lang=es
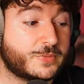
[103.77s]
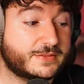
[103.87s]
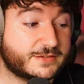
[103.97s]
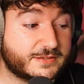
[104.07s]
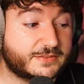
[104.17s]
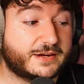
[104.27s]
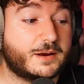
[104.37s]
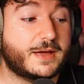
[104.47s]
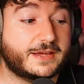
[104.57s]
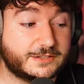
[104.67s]

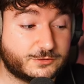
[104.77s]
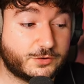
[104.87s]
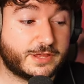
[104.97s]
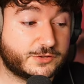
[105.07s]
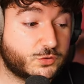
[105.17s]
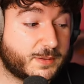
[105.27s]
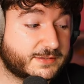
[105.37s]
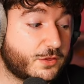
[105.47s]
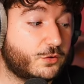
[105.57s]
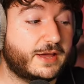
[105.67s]
desenterraba historia de su
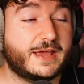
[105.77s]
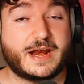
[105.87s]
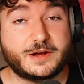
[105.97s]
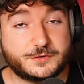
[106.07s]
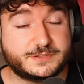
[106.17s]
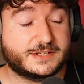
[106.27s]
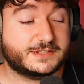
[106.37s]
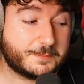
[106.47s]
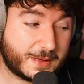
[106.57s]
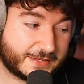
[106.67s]
pasado en las
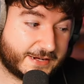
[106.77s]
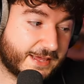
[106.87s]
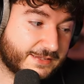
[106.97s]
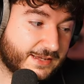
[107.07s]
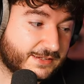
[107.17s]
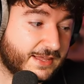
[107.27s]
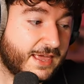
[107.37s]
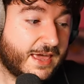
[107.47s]
noches madrileñas.